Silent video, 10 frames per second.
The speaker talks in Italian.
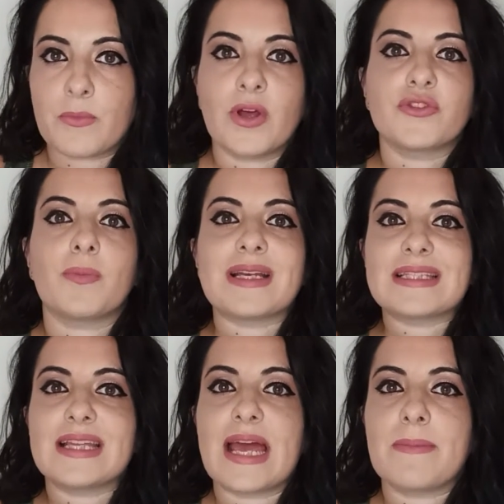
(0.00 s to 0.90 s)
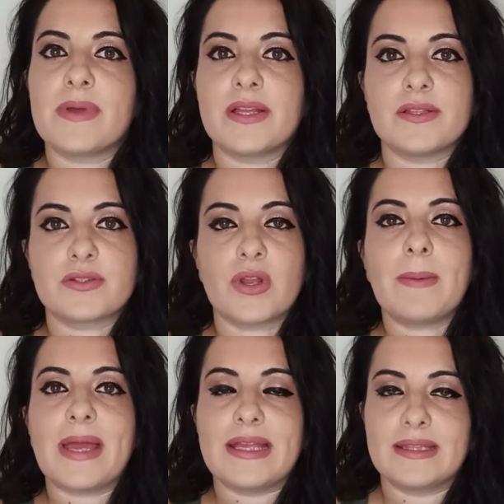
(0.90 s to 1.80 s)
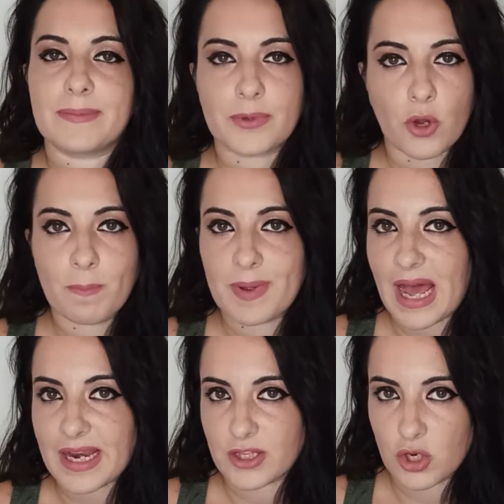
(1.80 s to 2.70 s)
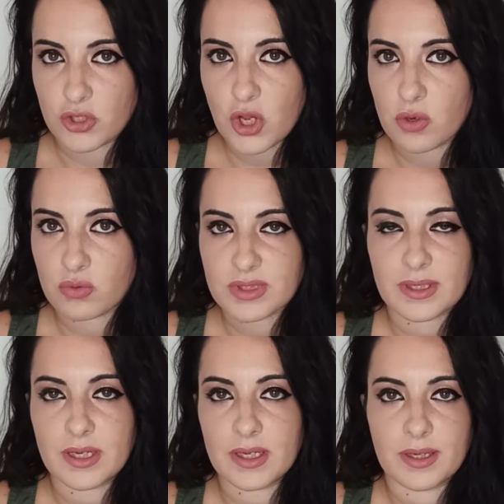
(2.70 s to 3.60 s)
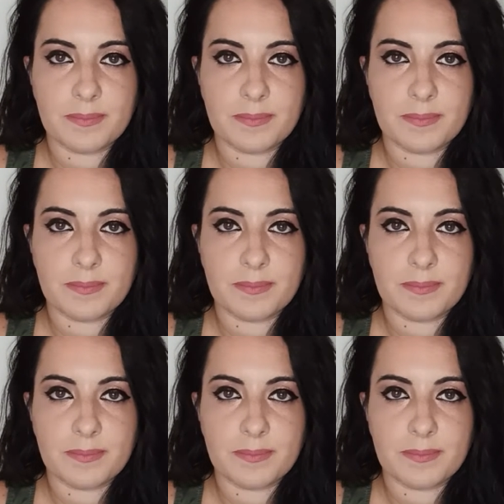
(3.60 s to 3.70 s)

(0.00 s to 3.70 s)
quanto basterebbe solamente comprare dello yogurt eh,